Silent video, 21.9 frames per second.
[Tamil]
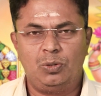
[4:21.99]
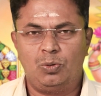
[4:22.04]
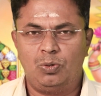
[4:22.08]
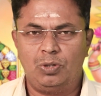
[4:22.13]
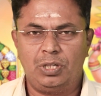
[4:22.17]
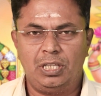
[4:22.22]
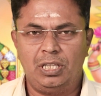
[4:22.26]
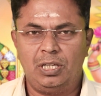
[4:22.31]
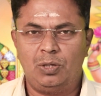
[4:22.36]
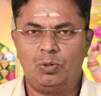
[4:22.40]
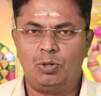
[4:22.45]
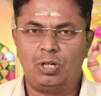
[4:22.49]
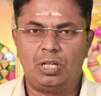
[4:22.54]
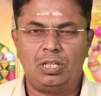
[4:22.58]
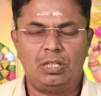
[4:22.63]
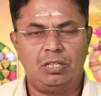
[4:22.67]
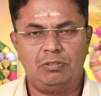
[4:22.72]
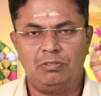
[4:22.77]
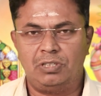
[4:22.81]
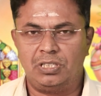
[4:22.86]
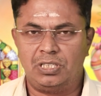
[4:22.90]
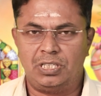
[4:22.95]
யோகியதை கொண்டது
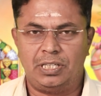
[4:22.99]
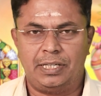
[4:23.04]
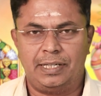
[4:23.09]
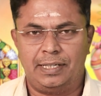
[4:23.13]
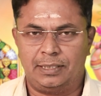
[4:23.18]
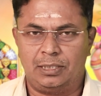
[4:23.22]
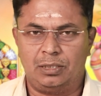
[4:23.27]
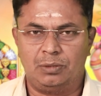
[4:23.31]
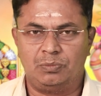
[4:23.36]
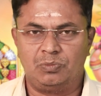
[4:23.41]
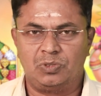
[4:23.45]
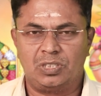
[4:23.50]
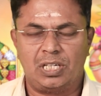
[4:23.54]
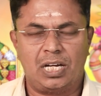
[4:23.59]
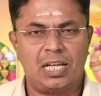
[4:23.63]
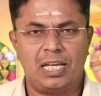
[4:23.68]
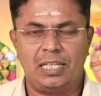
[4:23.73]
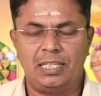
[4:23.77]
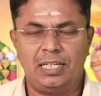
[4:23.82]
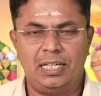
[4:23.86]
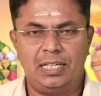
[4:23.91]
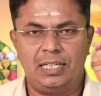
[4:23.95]
தான் விருச்சிக லக்கணம்
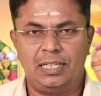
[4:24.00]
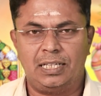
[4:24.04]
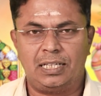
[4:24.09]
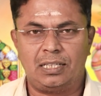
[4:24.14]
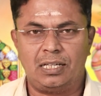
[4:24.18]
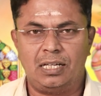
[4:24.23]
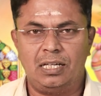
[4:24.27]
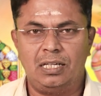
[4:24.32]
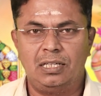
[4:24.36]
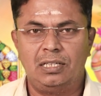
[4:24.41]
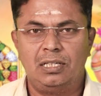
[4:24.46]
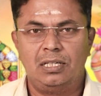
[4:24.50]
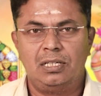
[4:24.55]
ஆனால் அதே நேரத்தில்